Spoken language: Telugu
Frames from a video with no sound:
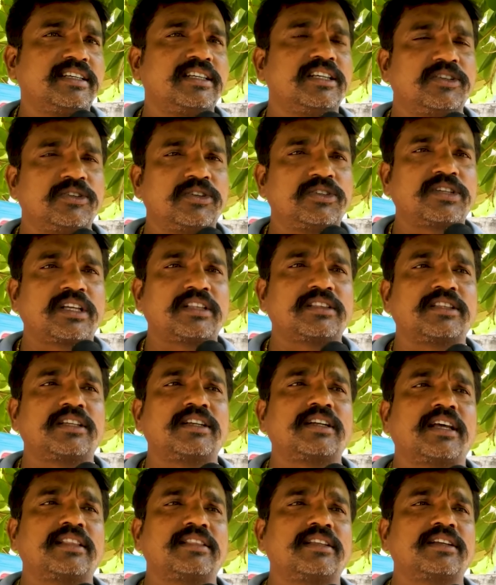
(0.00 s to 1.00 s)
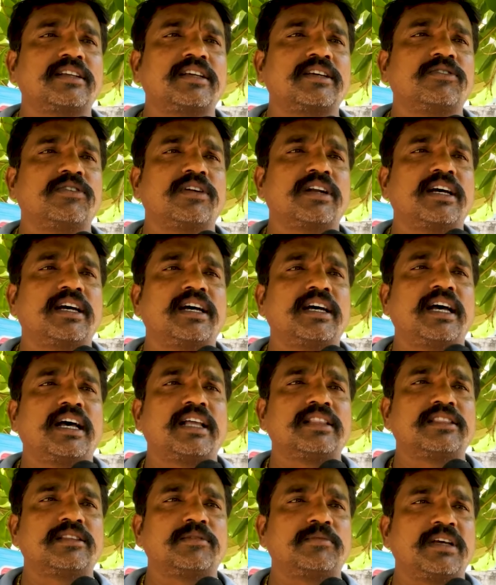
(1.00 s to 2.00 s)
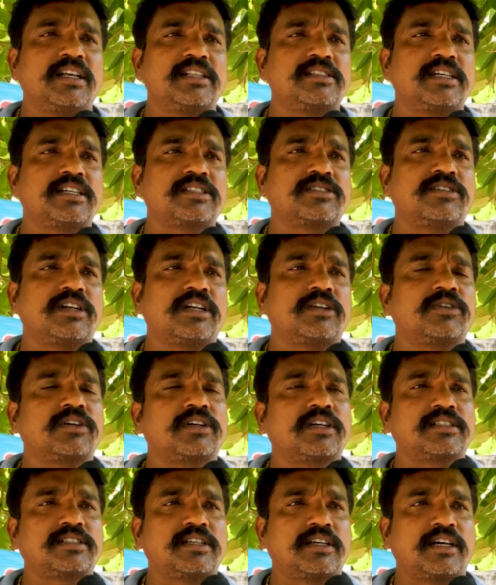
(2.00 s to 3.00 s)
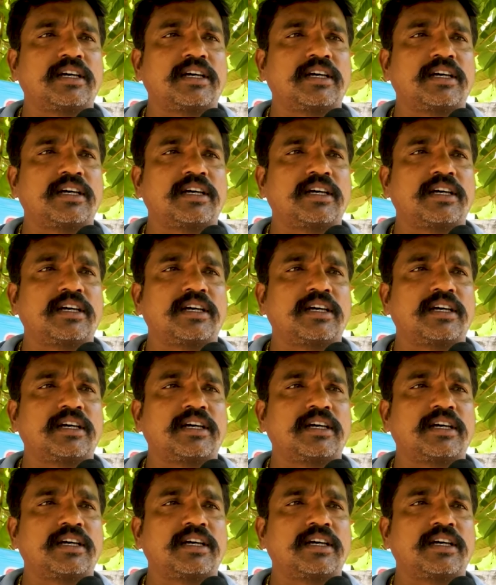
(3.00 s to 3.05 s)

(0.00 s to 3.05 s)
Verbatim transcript: ఈరోజు అంత అందరికీ కూడా అంత మేలు చేస్తున్నట్టు ఒక